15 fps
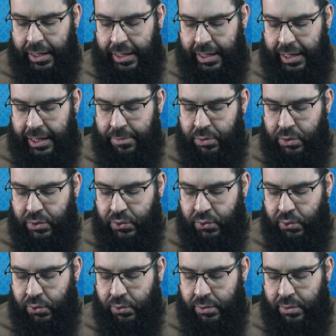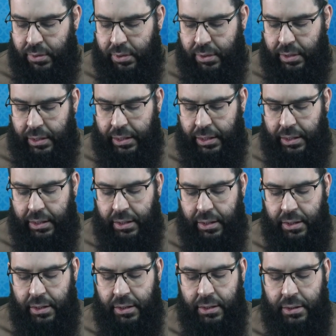Ebenso
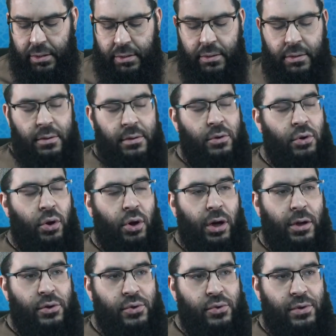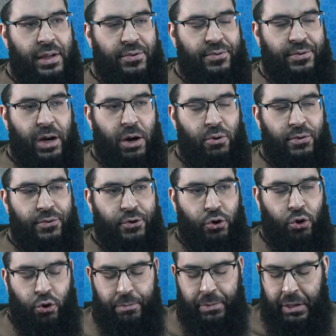äh, gehört zu den Frauen
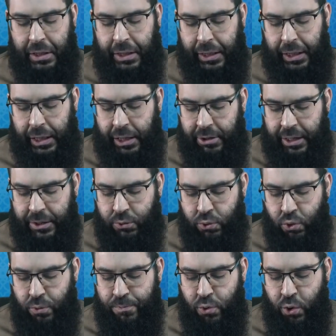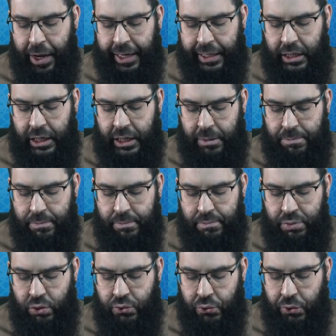von Umar radiallahu an Ummu Hakim
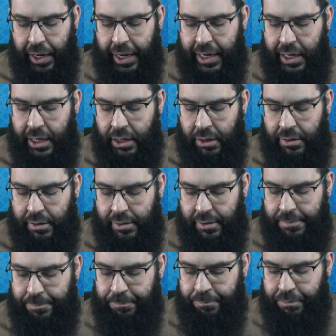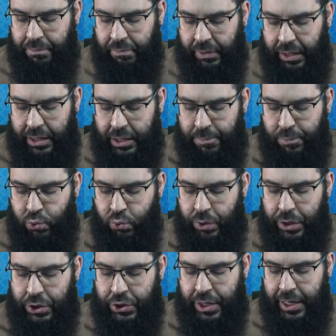bintu al Harith ibn
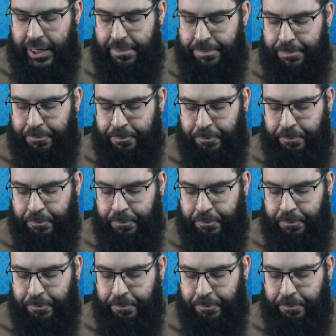Hisham